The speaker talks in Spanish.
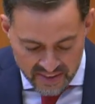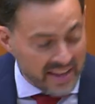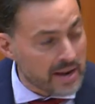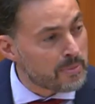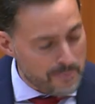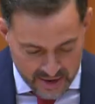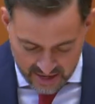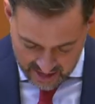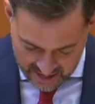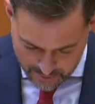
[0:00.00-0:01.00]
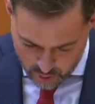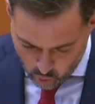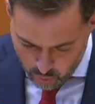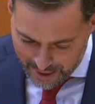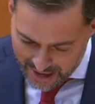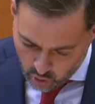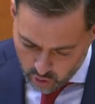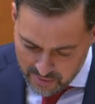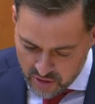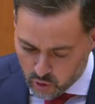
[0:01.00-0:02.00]
de que al PP le preocupa
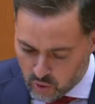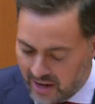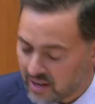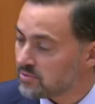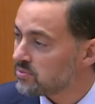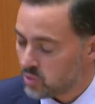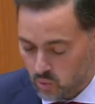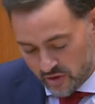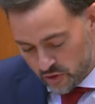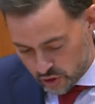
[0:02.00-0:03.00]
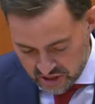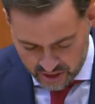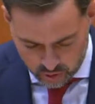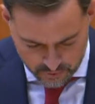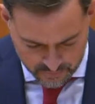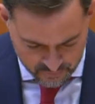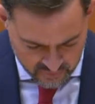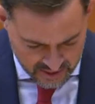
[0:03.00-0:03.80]
algo el medio rural cuando no es cierto.